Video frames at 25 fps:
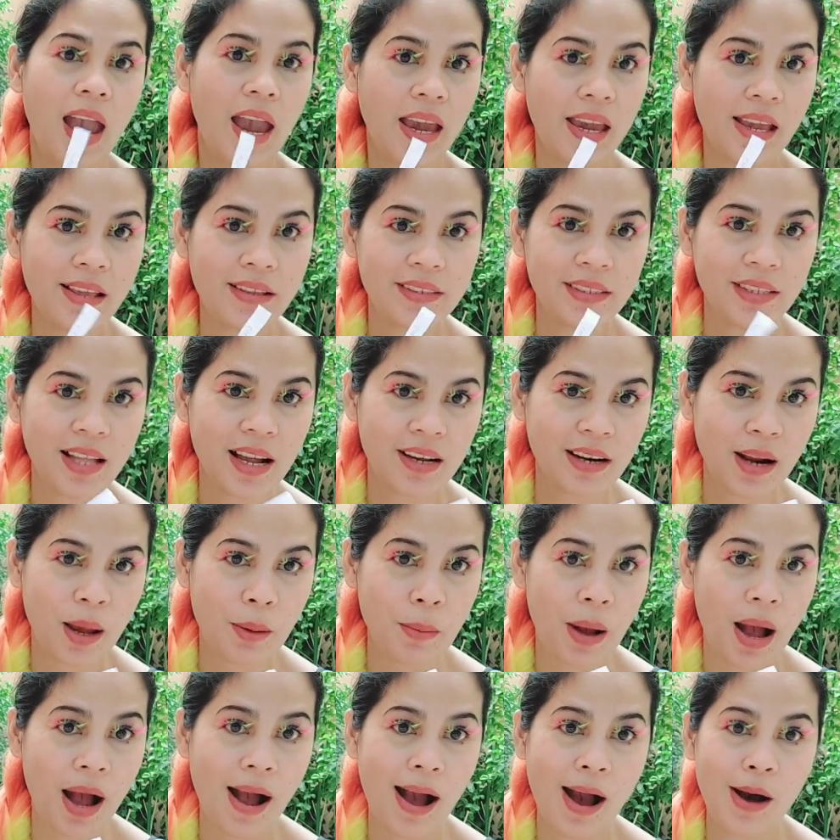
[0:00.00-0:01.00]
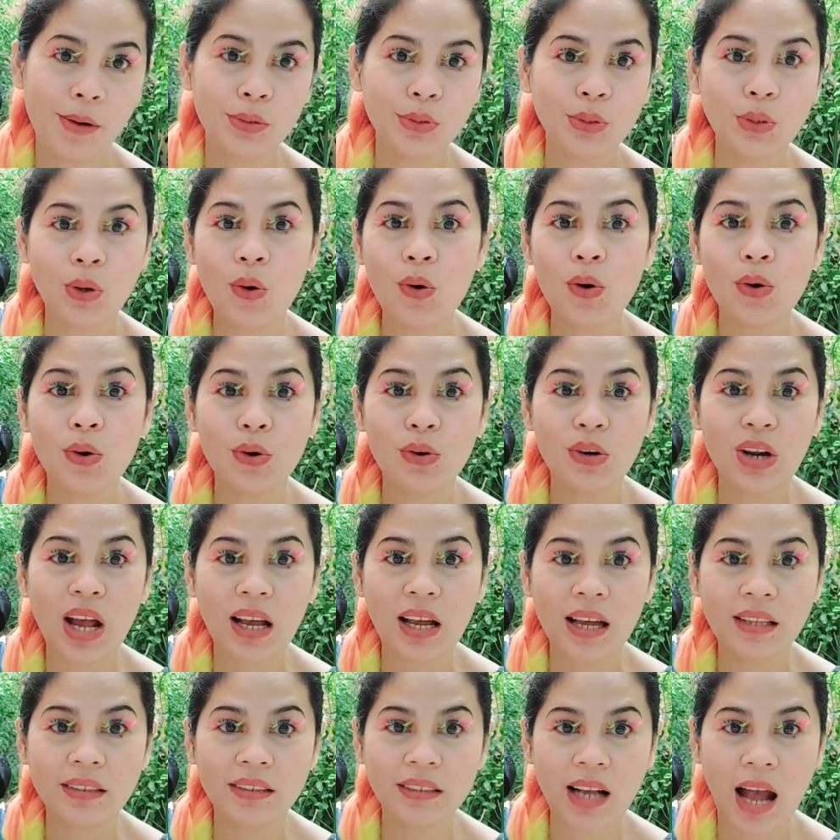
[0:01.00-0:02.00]
Instagram account ko,
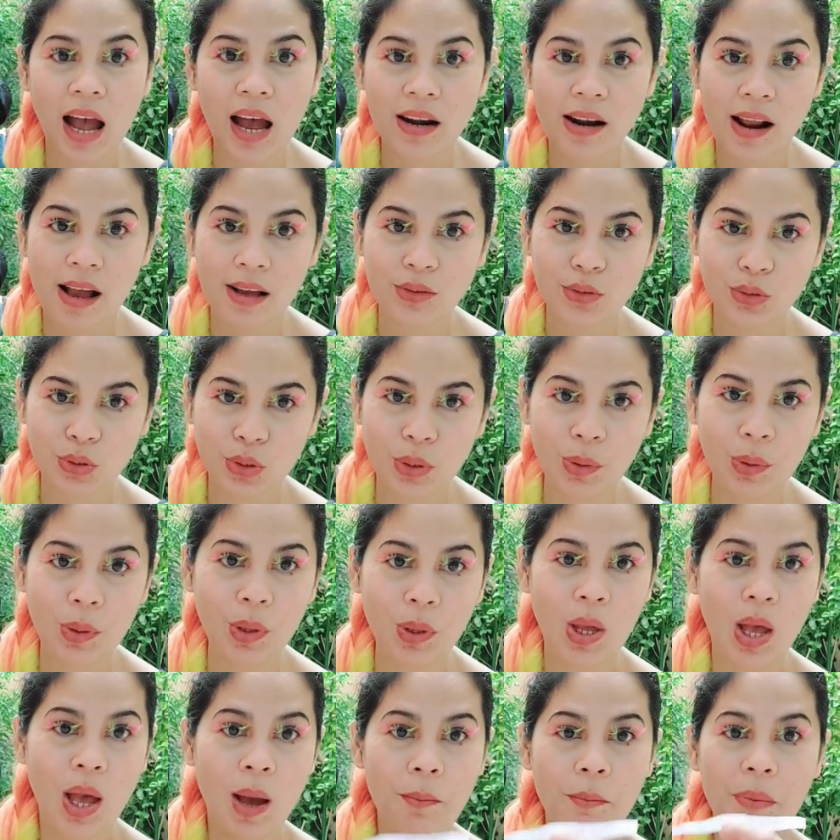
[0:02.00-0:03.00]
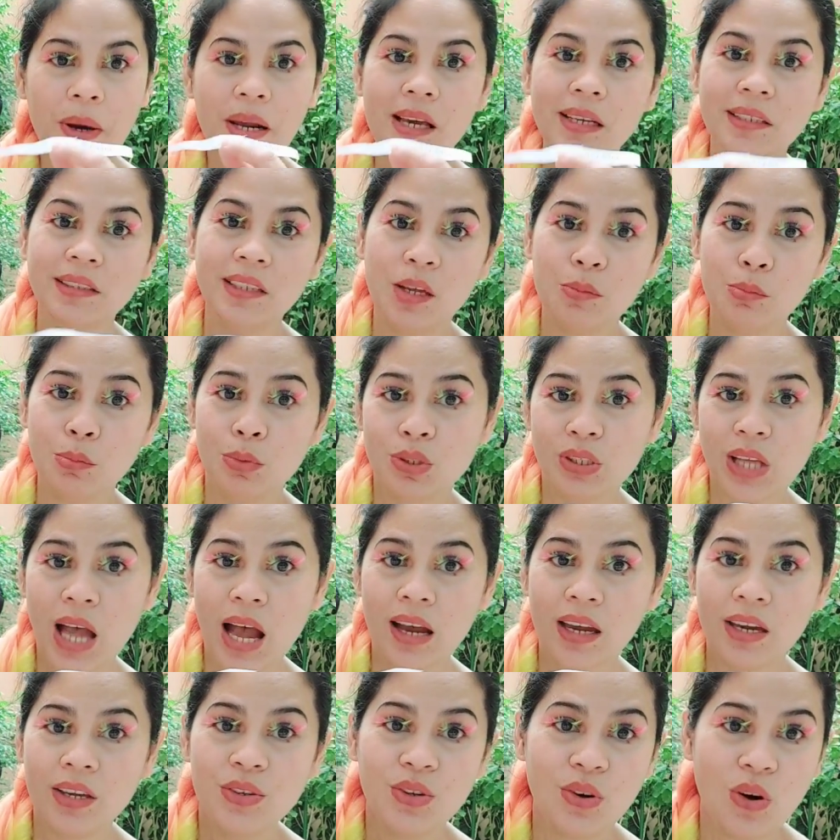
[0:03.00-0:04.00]
Kuragan Karag to, para send mo sa
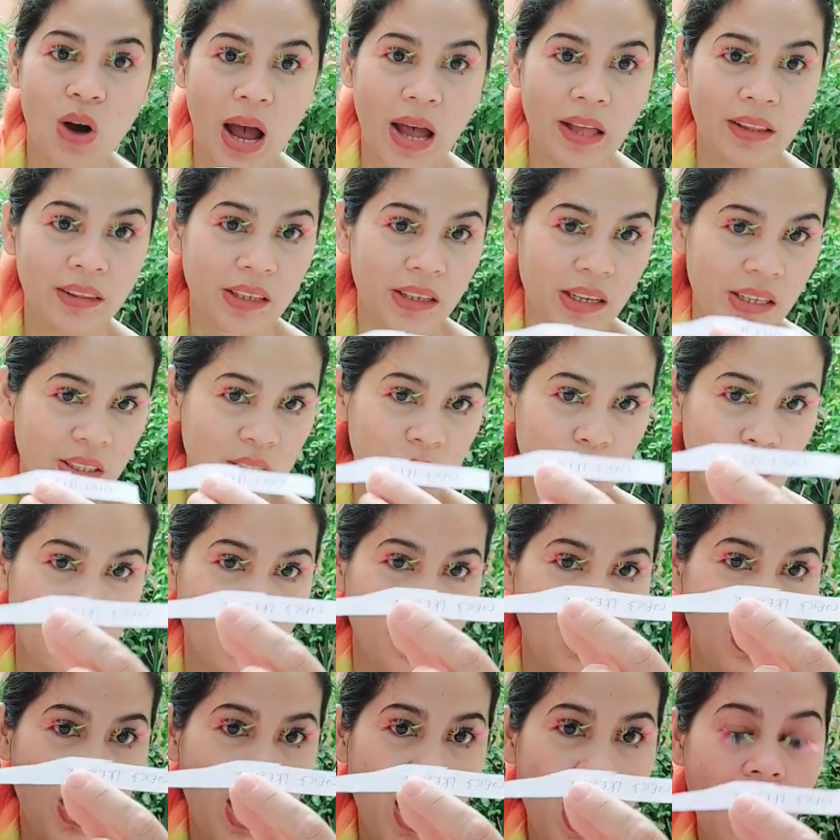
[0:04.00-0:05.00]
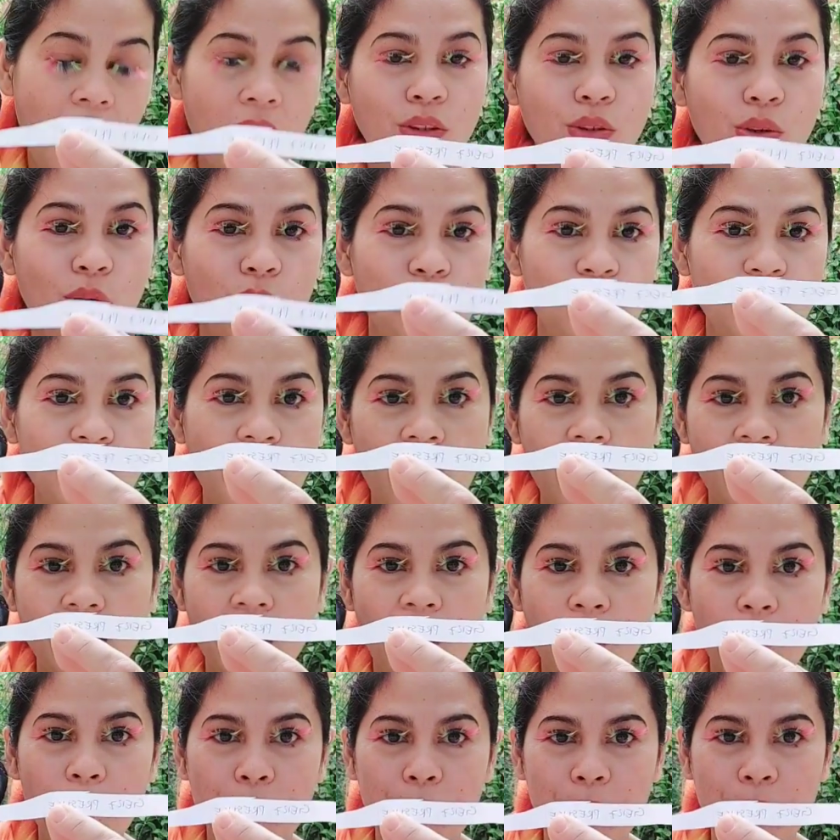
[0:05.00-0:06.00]
akin yung address mo at contact
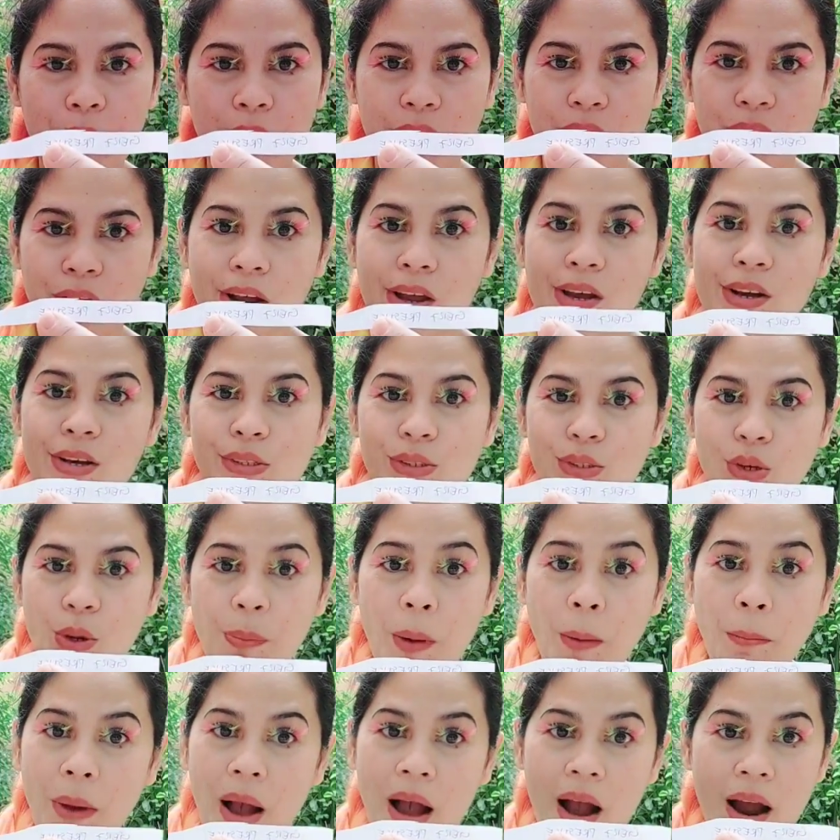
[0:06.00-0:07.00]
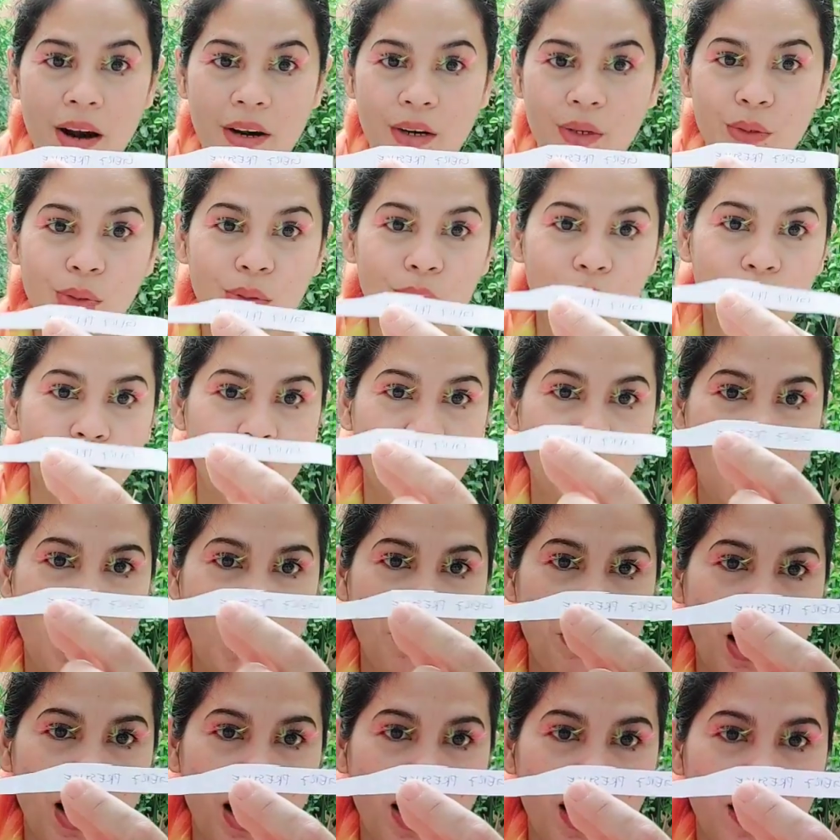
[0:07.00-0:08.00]
number. So, ipapakargo ko to,
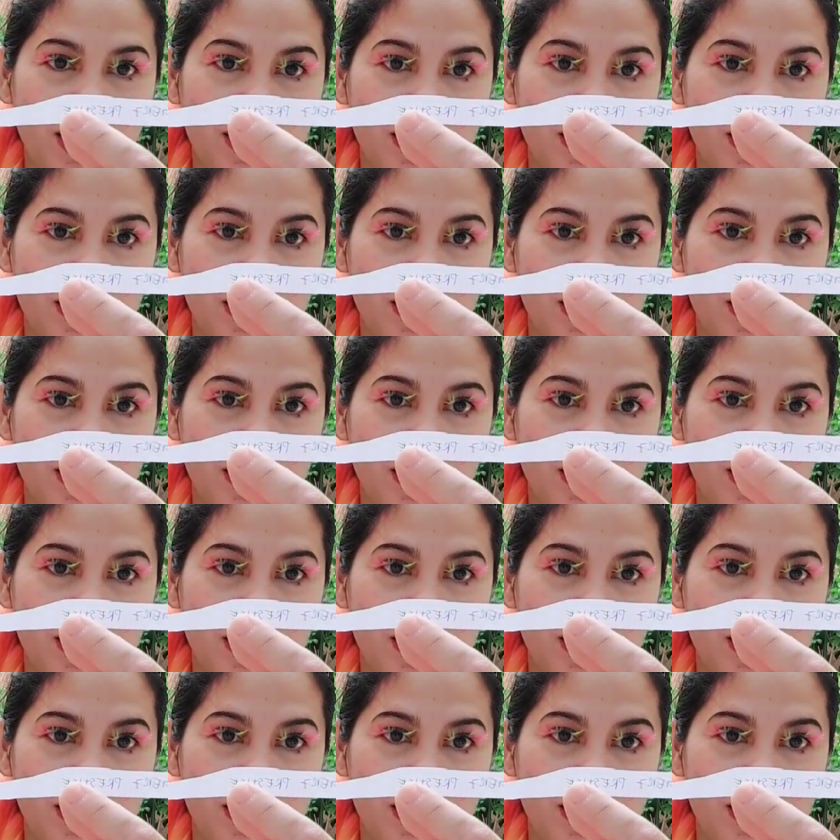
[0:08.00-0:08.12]
ma'am ha.